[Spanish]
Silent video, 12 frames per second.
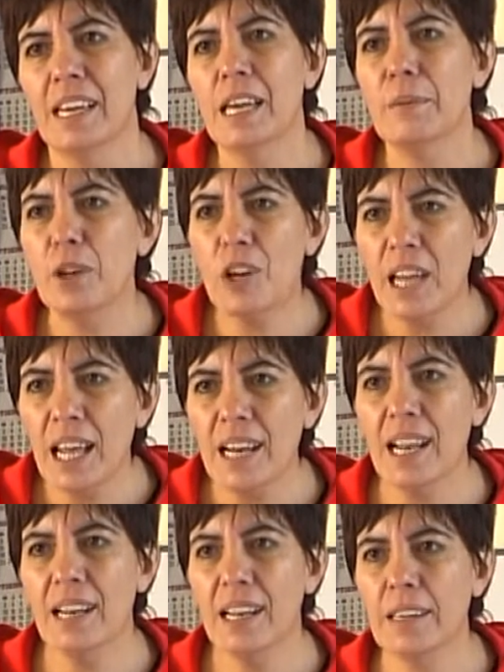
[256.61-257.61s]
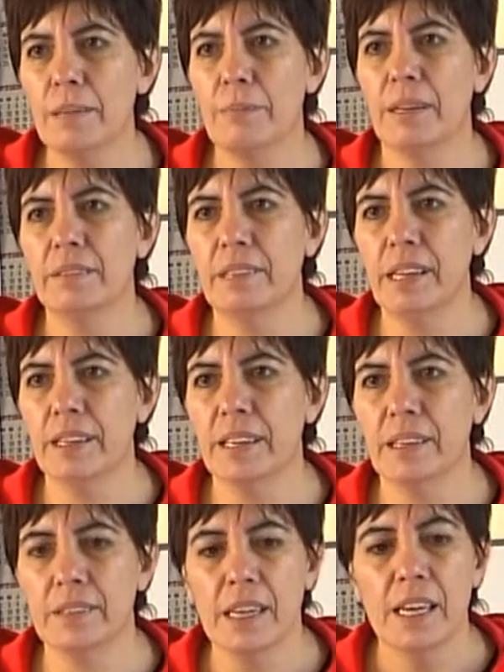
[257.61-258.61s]
Es violar la ley de
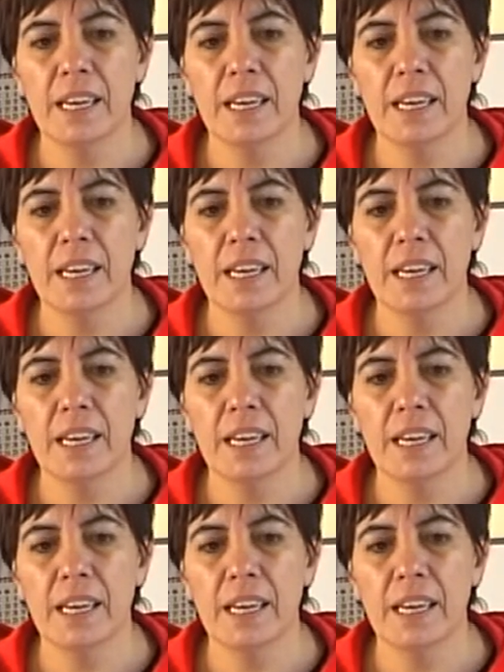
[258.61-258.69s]
paritaria.